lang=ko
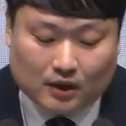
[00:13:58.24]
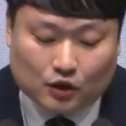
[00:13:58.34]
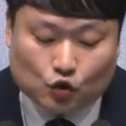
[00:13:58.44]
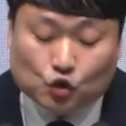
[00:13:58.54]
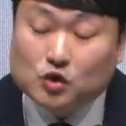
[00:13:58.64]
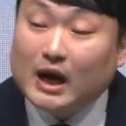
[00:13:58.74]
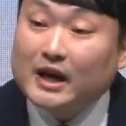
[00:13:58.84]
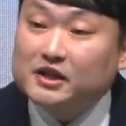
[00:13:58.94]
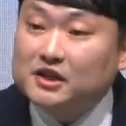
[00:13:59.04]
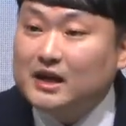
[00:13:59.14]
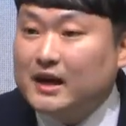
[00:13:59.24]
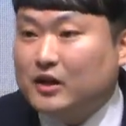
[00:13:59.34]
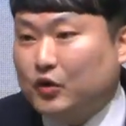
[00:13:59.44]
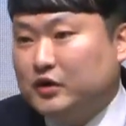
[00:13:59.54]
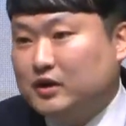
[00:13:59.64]
누군가의 신뢰를
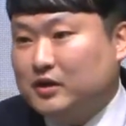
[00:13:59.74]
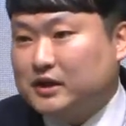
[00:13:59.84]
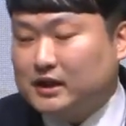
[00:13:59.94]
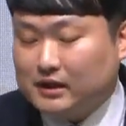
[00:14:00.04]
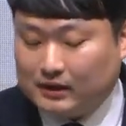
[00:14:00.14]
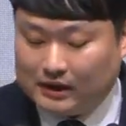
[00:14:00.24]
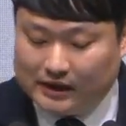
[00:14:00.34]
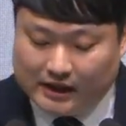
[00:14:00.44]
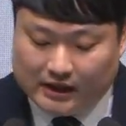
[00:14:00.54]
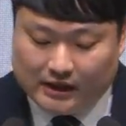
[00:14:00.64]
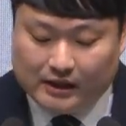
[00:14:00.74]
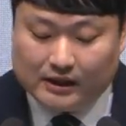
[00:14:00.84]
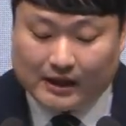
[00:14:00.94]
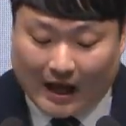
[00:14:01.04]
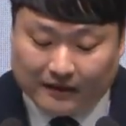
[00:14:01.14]
얻는 것은
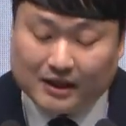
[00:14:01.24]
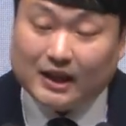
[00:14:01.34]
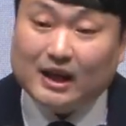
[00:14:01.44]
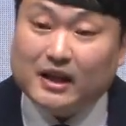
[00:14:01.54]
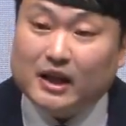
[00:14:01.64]
그리 단기간에